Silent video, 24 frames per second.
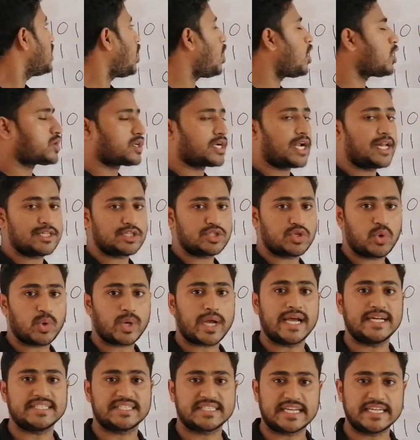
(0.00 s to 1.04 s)
অক্টাল যোগ
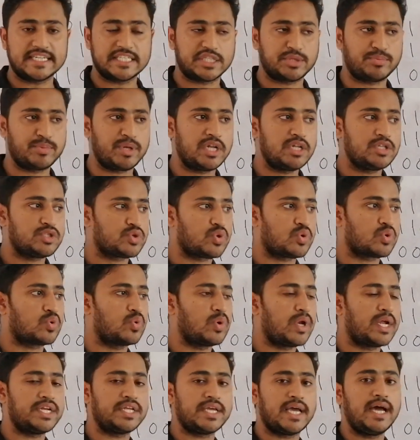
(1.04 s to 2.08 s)
হাইস্কার ডিসিমেল
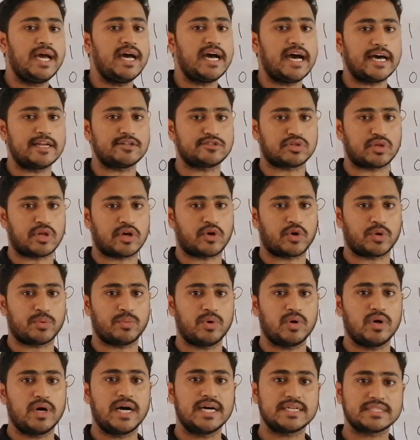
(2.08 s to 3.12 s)
যোগগুলো নিয়ে আলোচনা করব
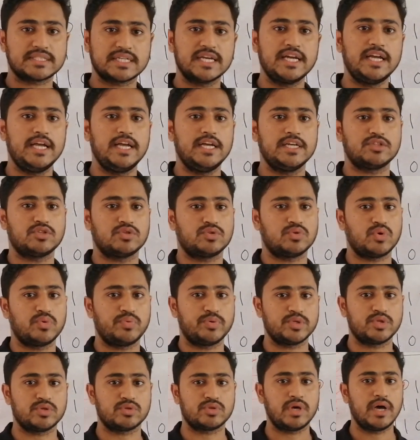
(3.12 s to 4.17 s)
আজকে এতটুকু
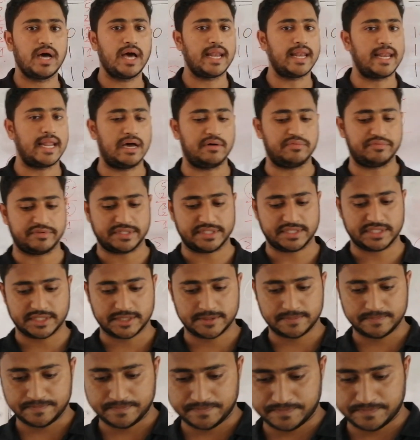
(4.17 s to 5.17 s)
পর্যন্ত আল্লাহ হাফেজ